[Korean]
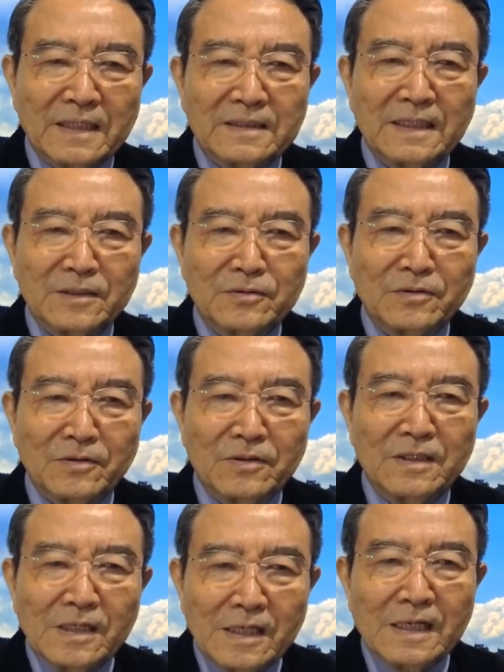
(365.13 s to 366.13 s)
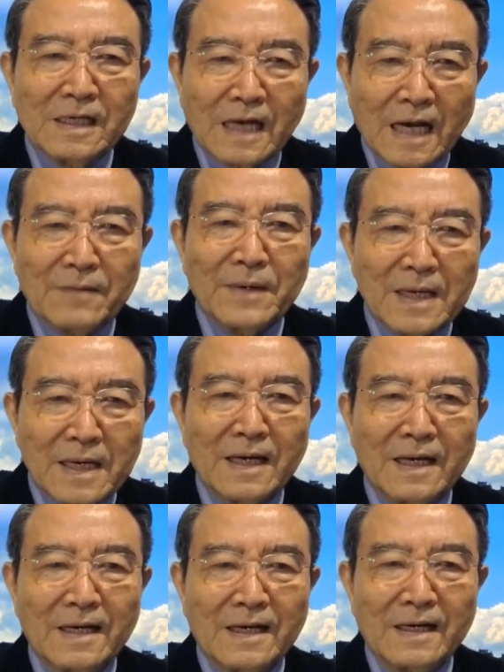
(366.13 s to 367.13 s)
하더라도 아마
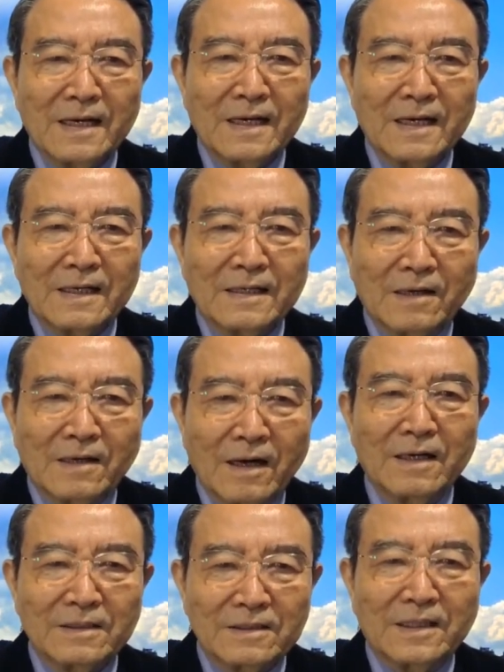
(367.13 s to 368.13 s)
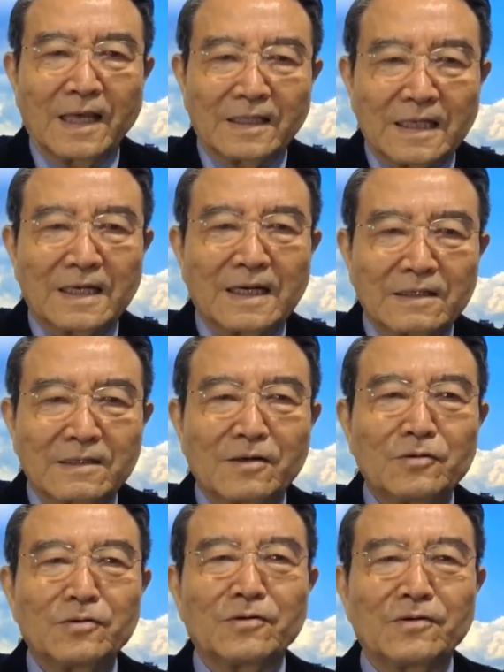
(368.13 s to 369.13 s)
그 대단할
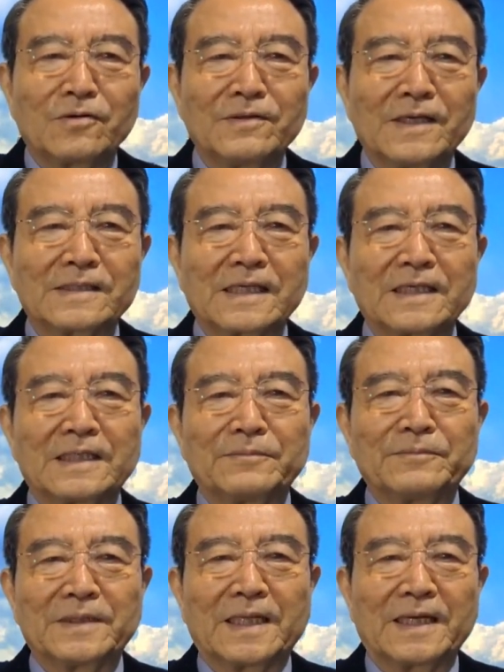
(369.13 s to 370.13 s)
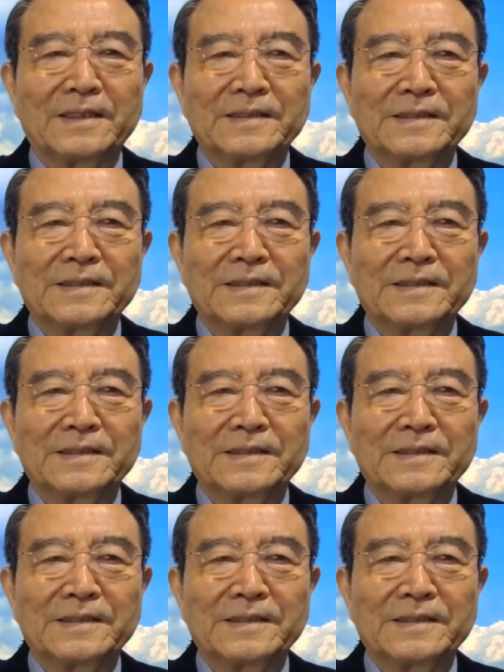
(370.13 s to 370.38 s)
걸로 예상이 됩니다.